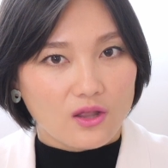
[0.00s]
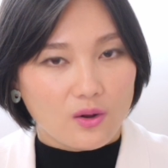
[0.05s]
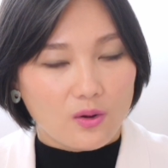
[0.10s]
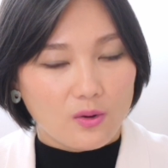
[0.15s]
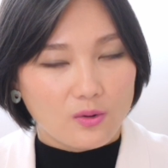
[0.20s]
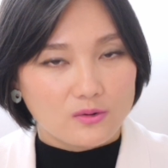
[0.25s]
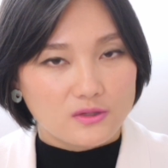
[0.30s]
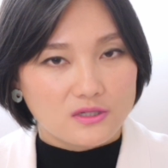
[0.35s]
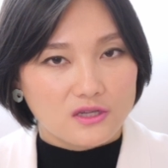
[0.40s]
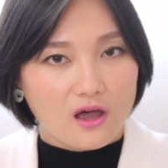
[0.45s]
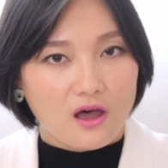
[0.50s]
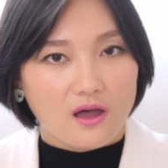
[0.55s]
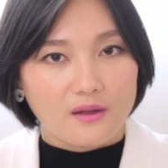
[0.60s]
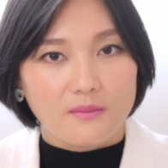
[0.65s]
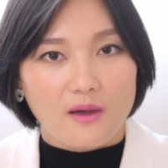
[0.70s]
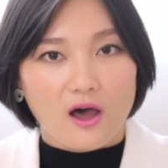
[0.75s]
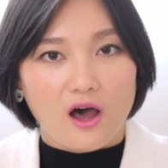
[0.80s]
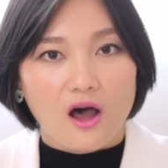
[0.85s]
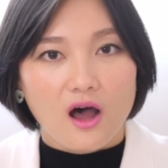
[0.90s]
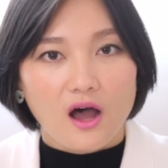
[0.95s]
the whole time
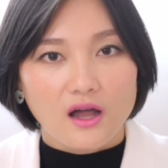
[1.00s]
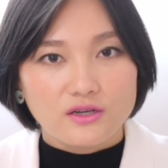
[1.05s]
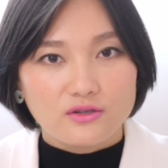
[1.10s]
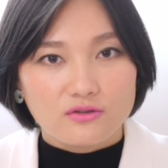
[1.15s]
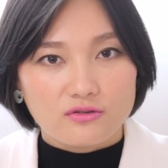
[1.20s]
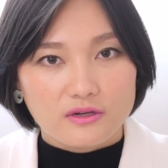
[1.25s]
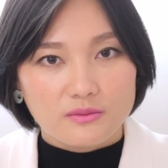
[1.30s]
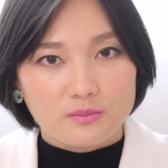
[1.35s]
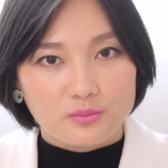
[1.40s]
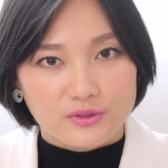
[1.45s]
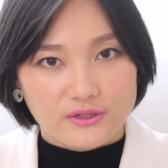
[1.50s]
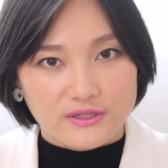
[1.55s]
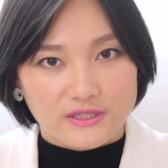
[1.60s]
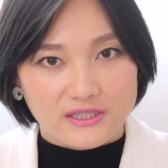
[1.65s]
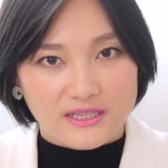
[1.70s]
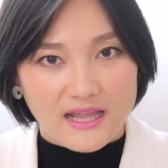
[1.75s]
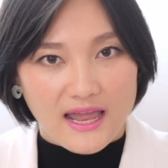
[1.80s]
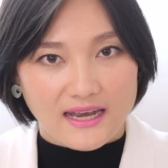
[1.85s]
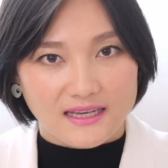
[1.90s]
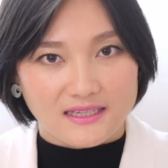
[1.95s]

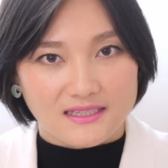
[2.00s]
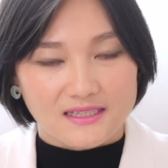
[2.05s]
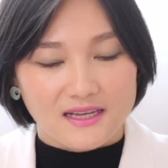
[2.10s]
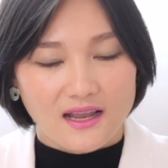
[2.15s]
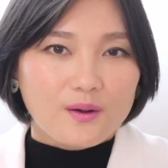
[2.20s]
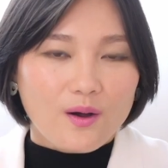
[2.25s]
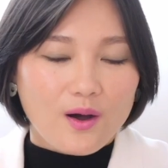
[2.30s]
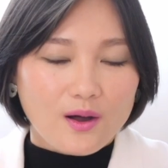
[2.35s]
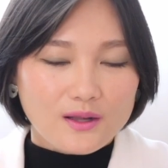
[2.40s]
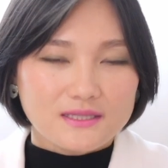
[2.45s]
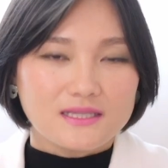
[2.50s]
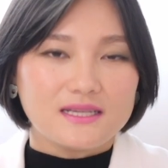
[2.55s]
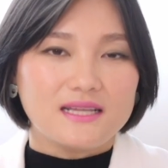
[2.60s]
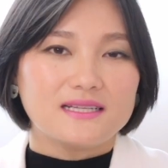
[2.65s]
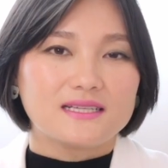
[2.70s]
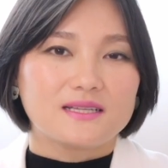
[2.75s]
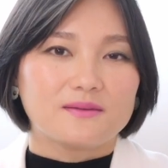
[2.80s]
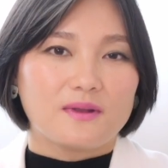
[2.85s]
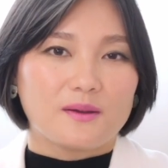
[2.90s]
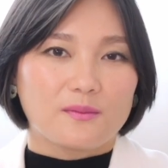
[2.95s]
100%คอร์สนี้
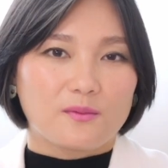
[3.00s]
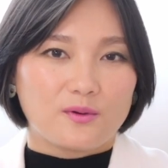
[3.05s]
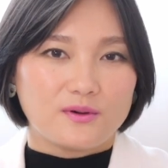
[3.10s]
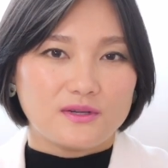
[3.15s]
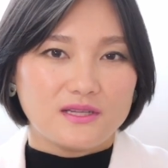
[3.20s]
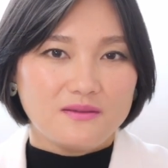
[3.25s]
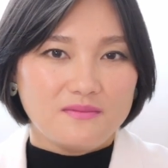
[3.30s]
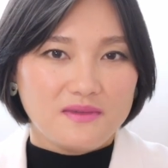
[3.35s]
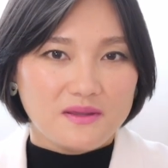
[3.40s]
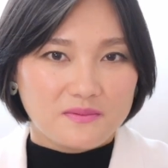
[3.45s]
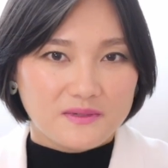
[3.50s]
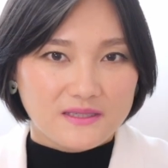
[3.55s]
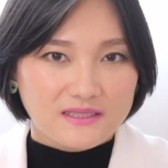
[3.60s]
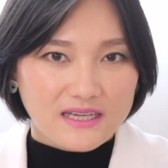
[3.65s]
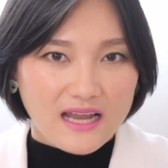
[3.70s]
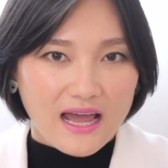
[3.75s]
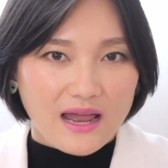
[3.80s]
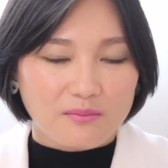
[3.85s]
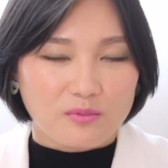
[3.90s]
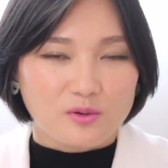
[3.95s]
สำหรับคนที่มีพื้น
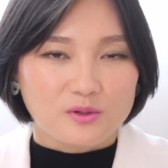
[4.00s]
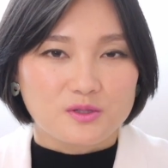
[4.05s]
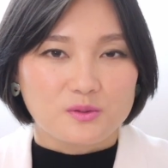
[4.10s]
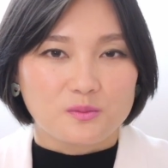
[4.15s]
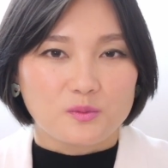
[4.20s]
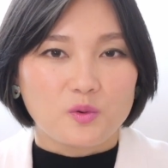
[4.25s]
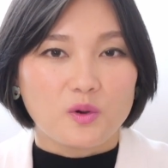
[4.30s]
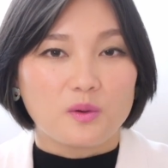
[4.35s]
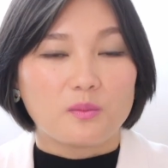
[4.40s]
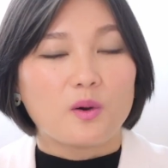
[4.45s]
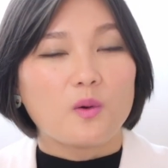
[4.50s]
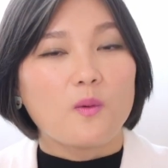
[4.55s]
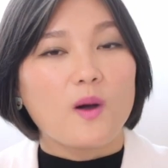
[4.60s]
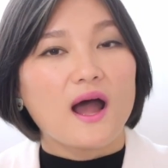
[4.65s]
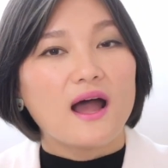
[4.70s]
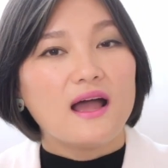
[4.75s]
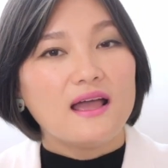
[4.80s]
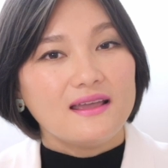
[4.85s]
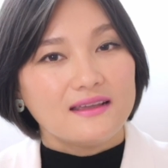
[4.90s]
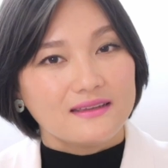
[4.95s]
ฐานพอสมควร เพราะว่า
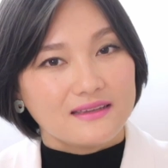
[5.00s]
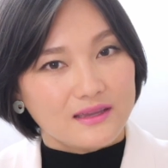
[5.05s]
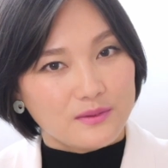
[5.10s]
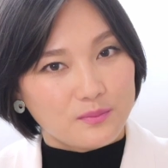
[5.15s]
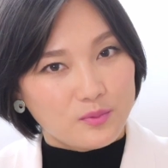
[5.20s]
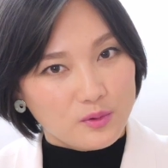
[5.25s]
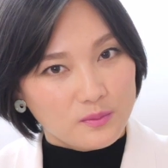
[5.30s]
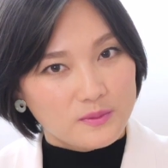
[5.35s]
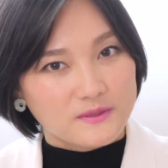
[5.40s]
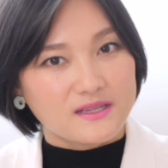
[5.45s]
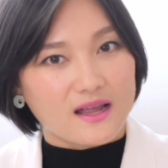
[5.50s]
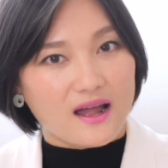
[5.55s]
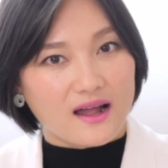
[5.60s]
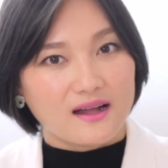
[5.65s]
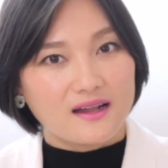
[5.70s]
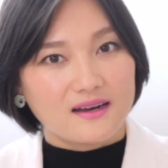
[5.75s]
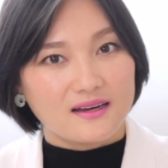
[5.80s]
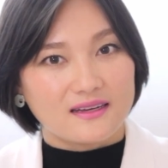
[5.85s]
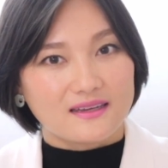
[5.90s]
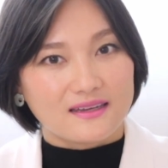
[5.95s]
กี่พูดภาษาอั
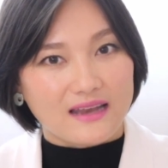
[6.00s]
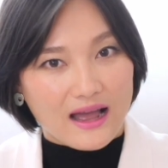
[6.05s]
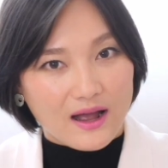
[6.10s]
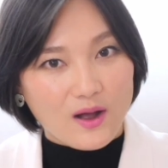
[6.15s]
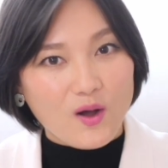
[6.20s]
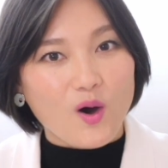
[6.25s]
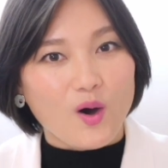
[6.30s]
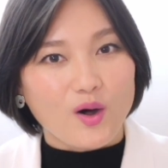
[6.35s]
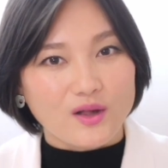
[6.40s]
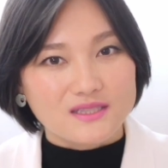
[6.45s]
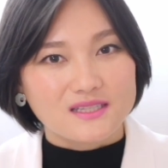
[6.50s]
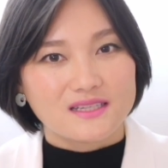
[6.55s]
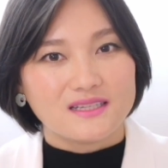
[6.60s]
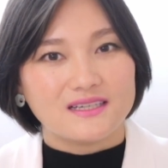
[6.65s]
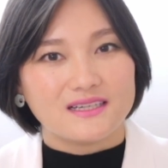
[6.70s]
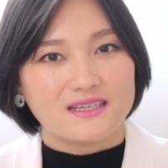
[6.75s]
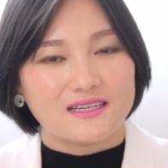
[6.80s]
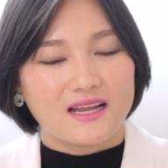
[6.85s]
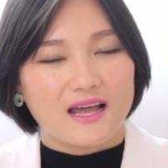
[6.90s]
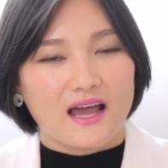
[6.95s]
งกฤษทั้งคอร์สเล
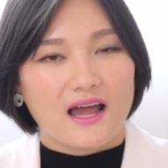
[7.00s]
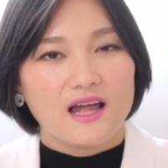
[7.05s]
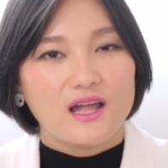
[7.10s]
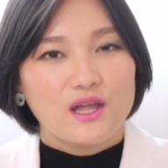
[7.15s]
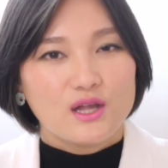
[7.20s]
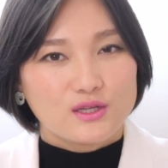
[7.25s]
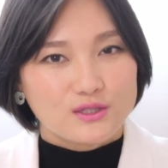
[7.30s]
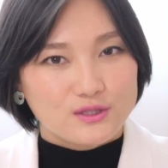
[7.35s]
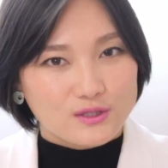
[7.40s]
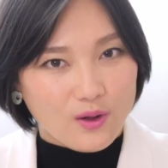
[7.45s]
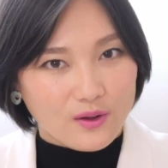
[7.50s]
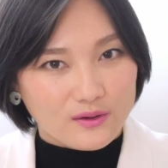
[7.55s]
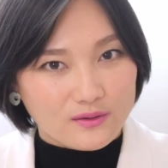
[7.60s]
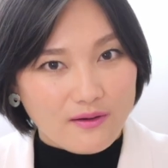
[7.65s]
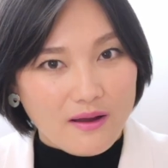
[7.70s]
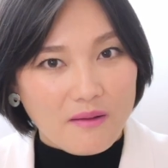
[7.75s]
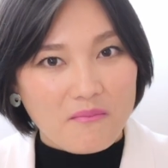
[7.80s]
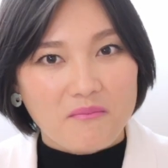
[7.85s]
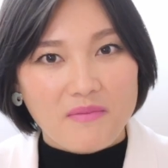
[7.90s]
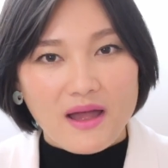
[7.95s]
ยนะคะสอน
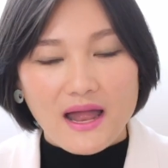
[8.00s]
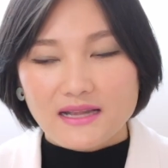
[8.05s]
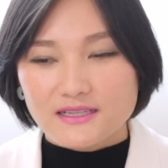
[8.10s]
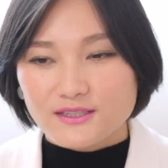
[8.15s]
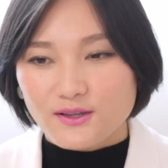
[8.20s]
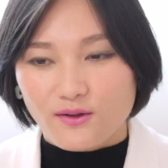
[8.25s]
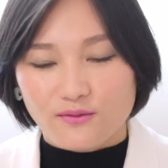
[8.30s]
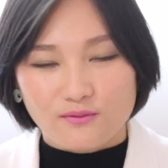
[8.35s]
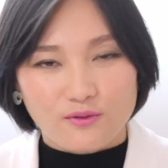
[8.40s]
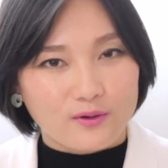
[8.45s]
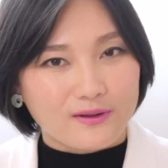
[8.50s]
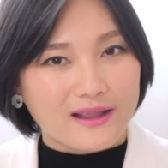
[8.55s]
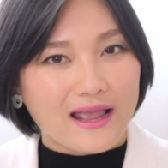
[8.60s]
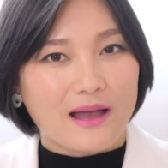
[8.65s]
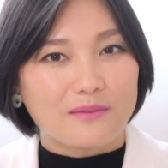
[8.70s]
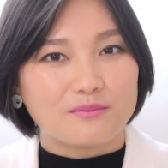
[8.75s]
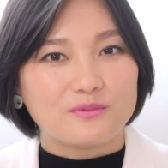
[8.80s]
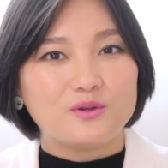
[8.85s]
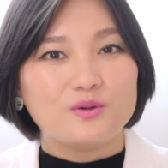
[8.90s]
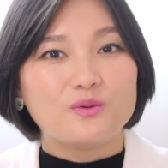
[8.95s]
grammar สอน vocab
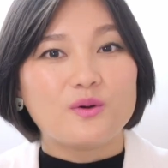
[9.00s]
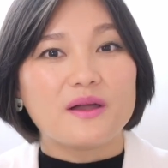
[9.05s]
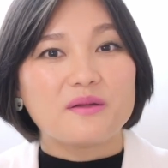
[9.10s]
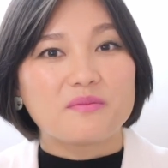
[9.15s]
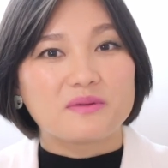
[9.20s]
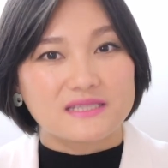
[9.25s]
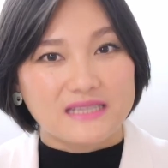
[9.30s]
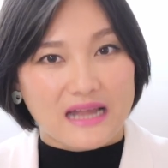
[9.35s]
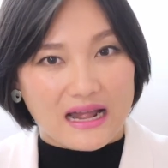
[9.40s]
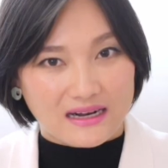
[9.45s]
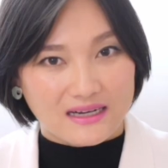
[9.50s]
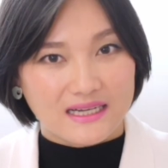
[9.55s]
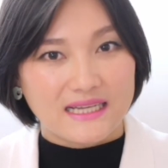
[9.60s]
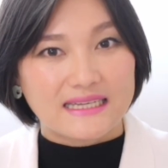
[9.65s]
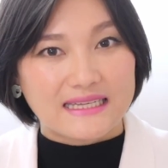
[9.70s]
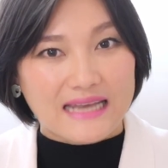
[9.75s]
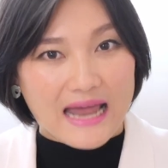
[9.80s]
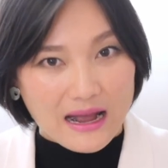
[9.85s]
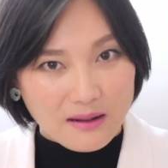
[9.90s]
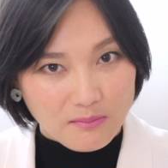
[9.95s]
Tab ด้วยภาษาอังกฤษ
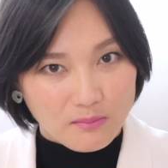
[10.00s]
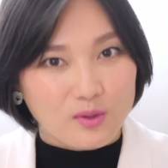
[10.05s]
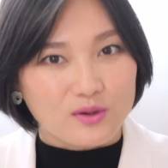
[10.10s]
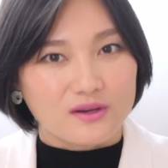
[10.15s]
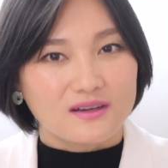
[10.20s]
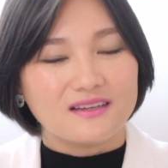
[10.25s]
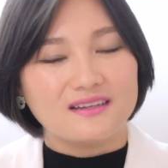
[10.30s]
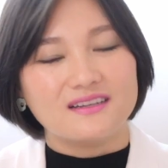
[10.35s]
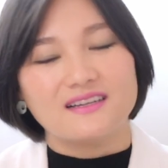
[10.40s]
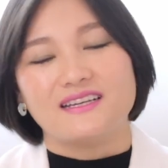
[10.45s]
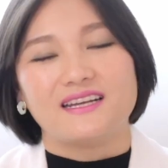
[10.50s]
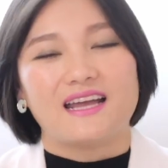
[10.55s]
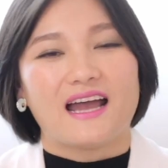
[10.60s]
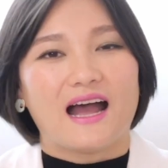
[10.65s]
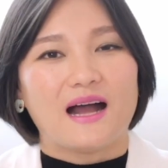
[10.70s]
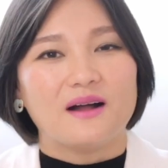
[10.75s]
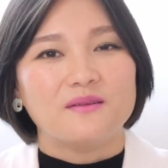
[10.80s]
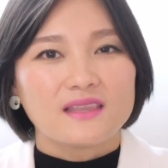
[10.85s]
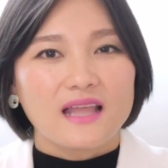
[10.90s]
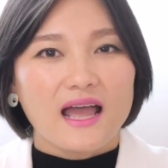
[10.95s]
ทั้งหมดเลยนะ
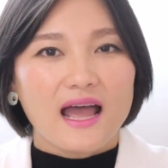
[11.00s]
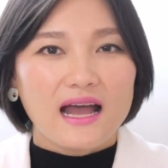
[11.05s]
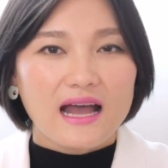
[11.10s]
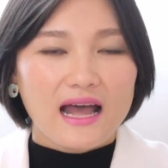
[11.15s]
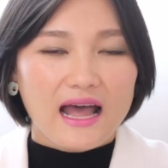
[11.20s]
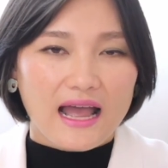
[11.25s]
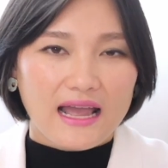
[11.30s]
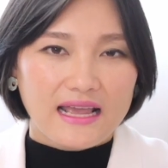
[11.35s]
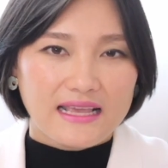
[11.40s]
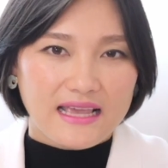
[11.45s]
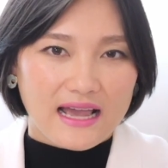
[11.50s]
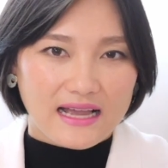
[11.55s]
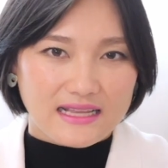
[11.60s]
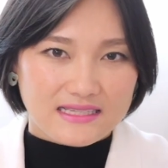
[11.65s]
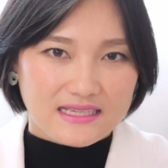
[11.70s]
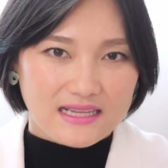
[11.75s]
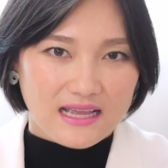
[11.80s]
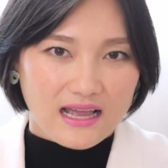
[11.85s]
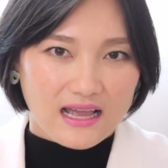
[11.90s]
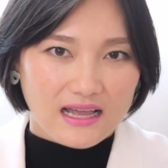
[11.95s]
คะ ถ้าใครอยาก
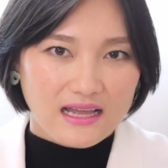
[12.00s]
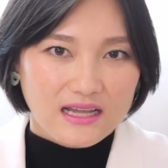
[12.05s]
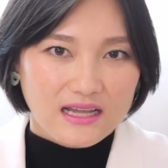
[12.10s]
จะ